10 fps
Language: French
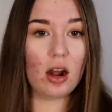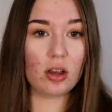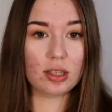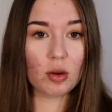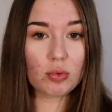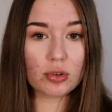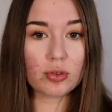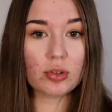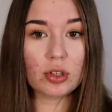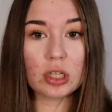alors si en plus
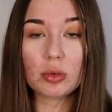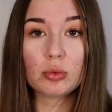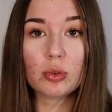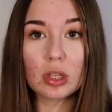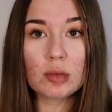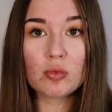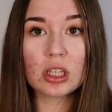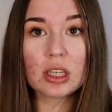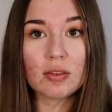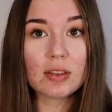j'écoute que des
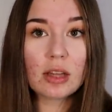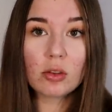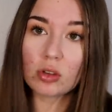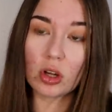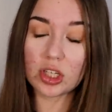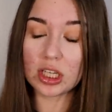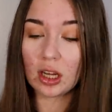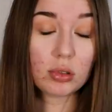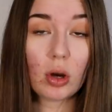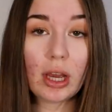musiques qui viennent de sortir,
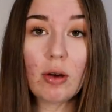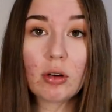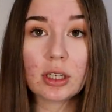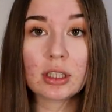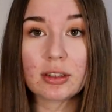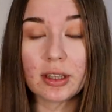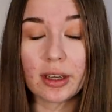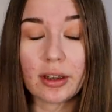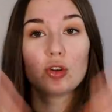ça aurait aucun intérêt.